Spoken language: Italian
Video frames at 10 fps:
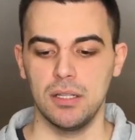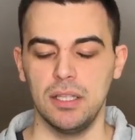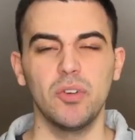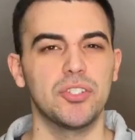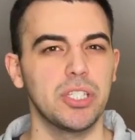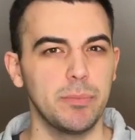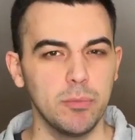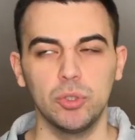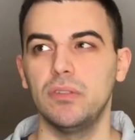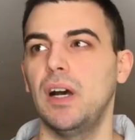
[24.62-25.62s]
devo essere
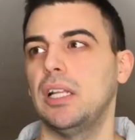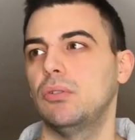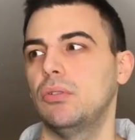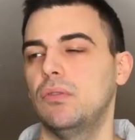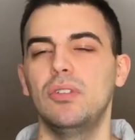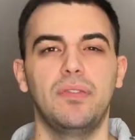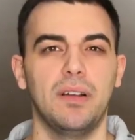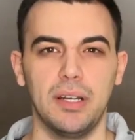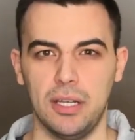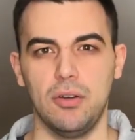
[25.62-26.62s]
più motivato, voglio
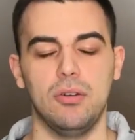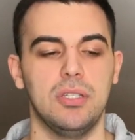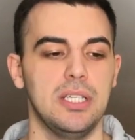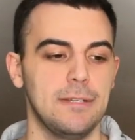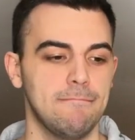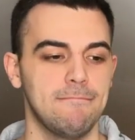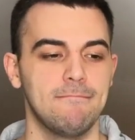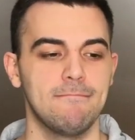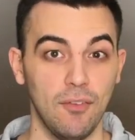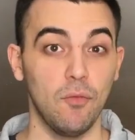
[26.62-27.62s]
fare le cose.
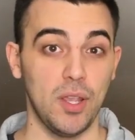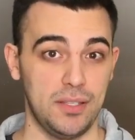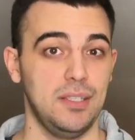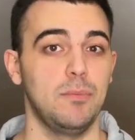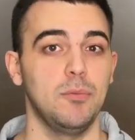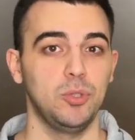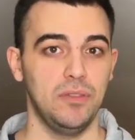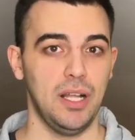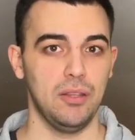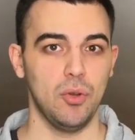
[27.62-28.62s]
Vuoi essere più
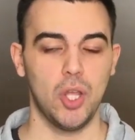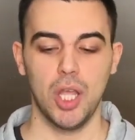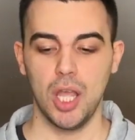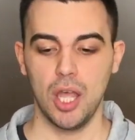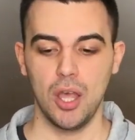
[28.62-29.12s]
motivato?